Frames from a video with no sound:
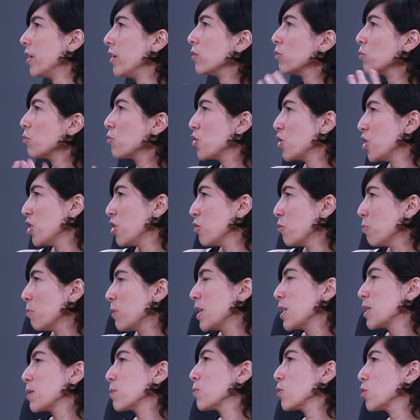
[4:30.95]
eu não diria o
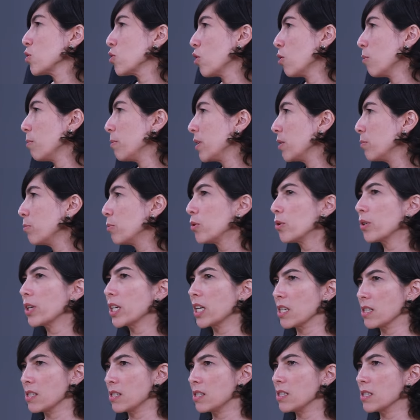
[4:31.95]
mesmo sobre
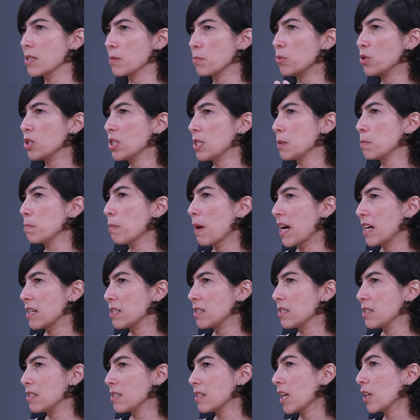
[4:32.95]
burocracias
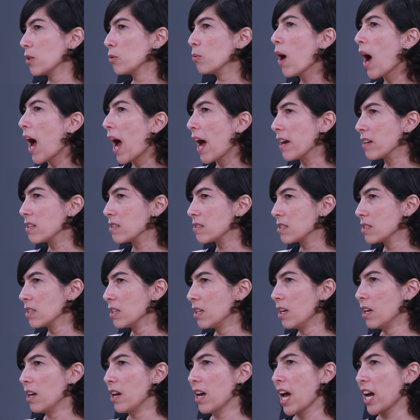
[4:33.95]
municipais e estaduais.